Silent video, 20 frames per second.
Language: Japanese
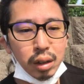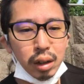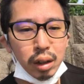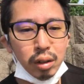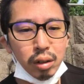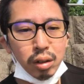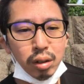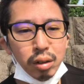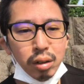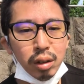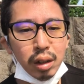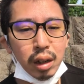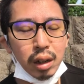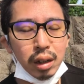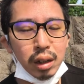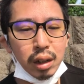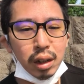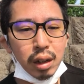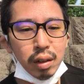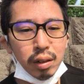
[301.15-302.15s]
あの、球
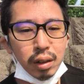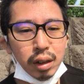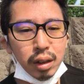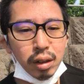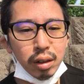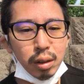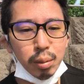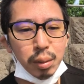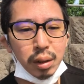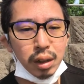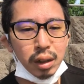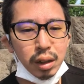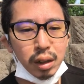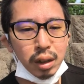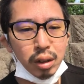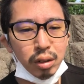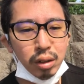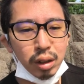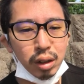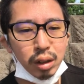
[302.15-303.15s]
団側に説明しない
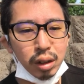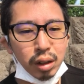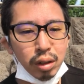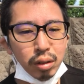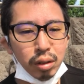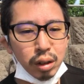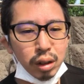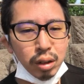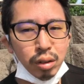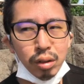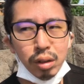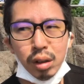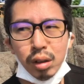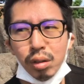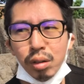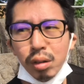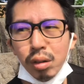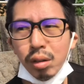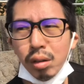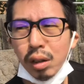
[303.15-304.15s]
といけないとか、いろんな
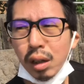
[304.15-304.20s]
報道